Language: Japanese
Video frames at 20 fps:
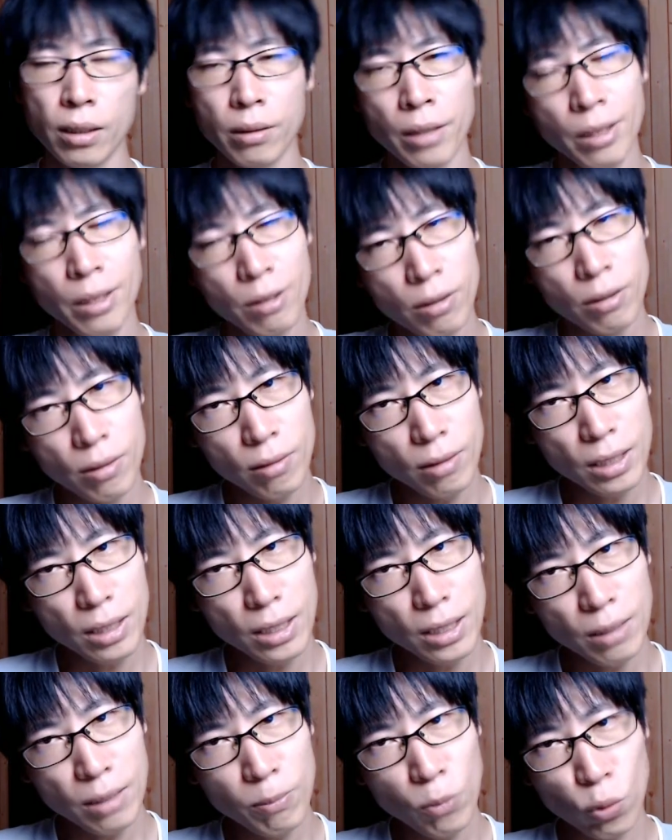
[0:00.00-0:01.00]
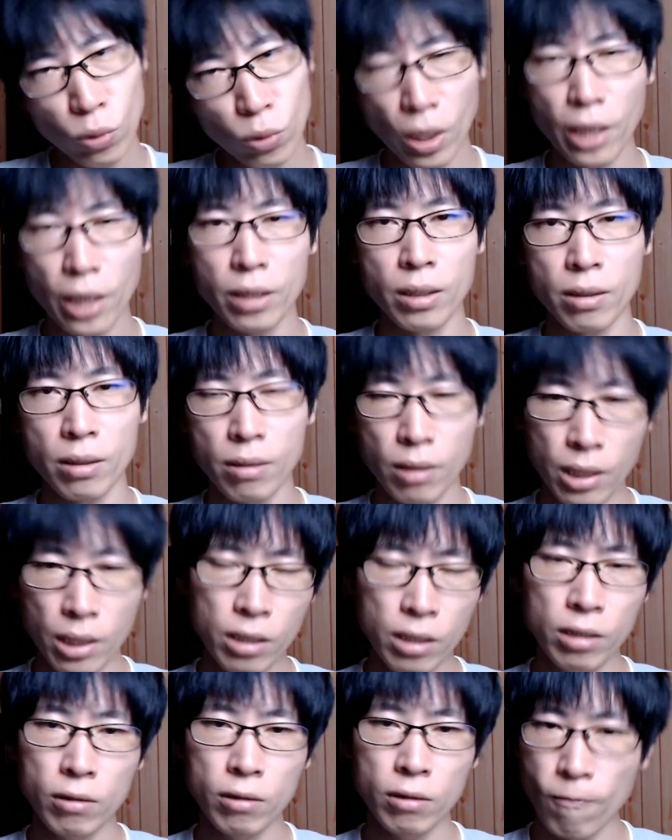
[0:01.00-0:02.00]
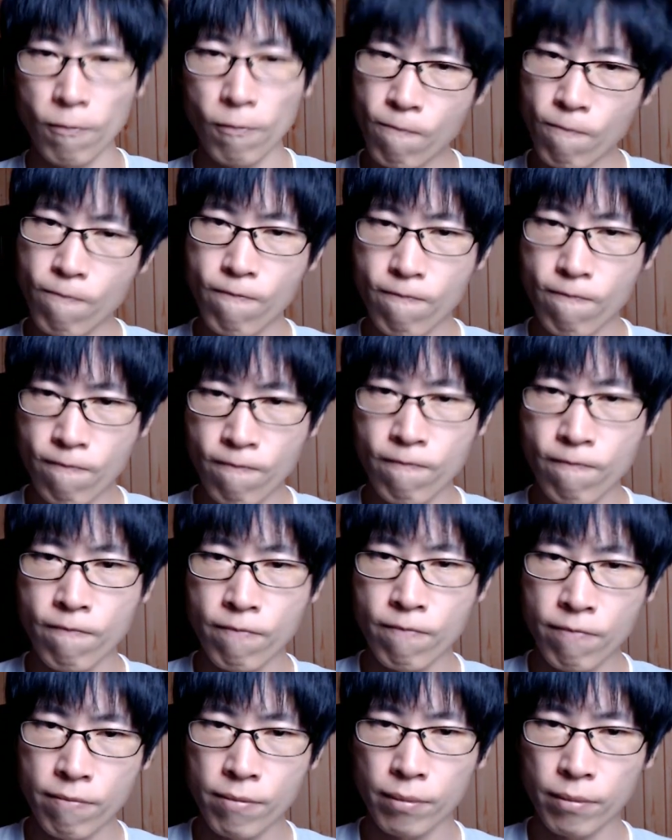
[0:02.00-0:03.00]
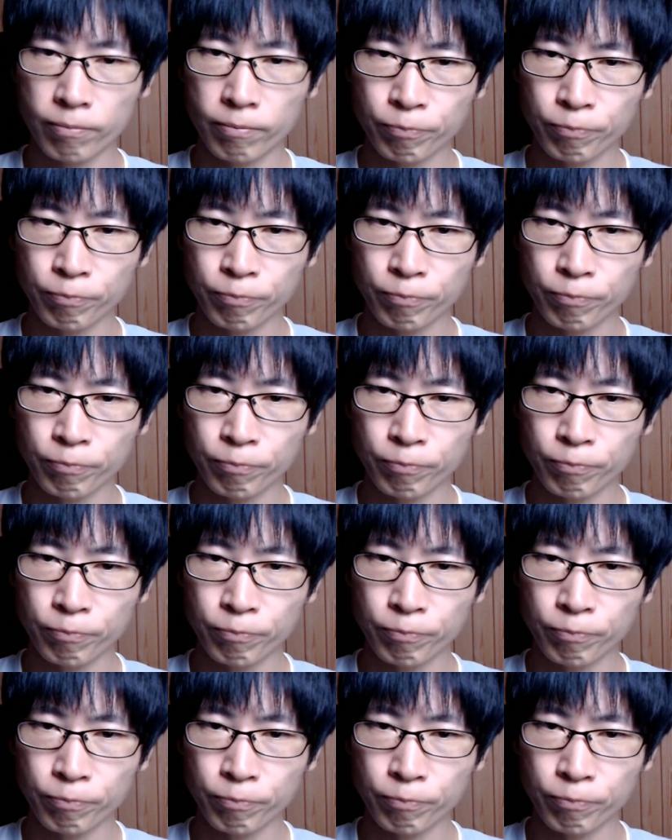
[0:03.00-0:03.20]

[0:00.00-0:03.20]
寝すぎもないですね。うん。